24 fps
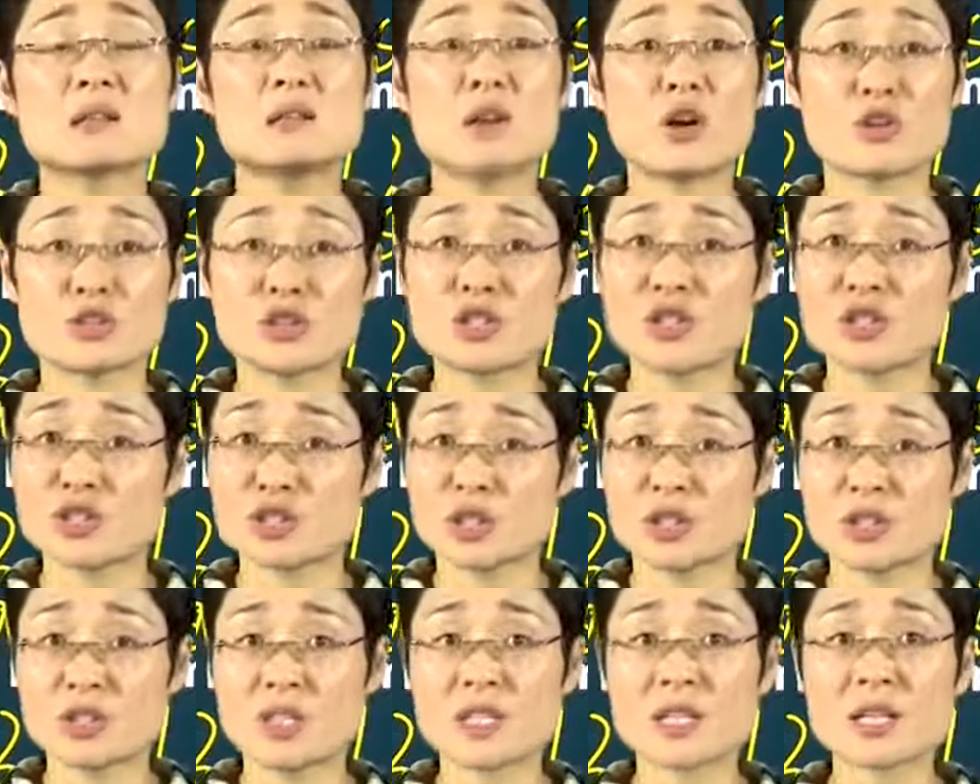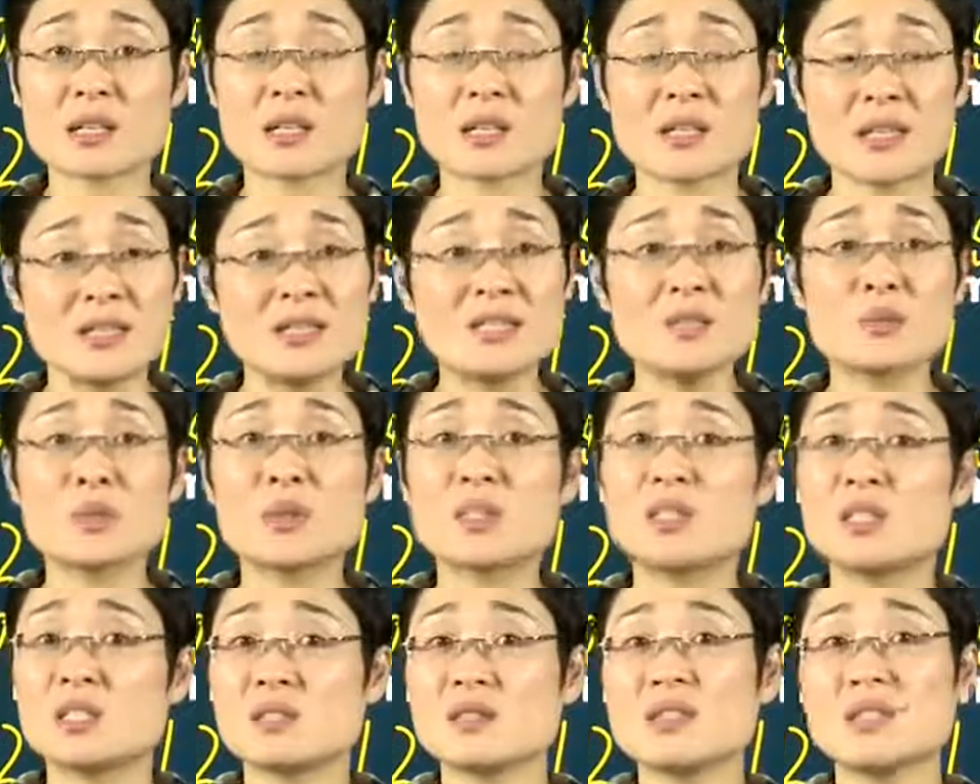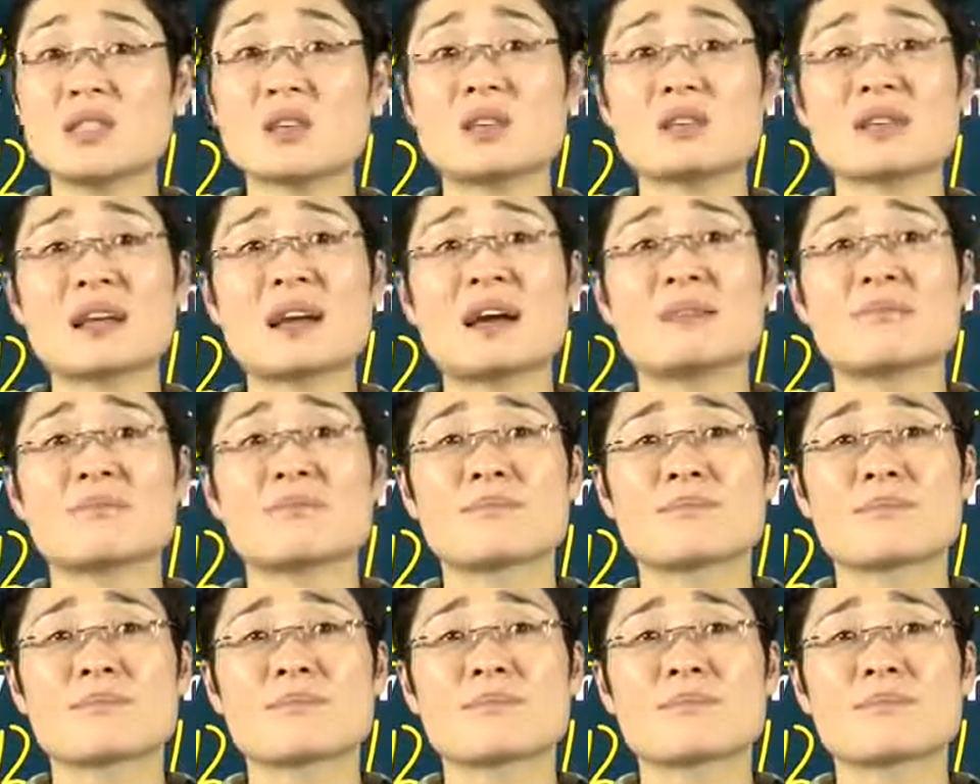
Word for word: 老师只要一上课，一定会提问到他。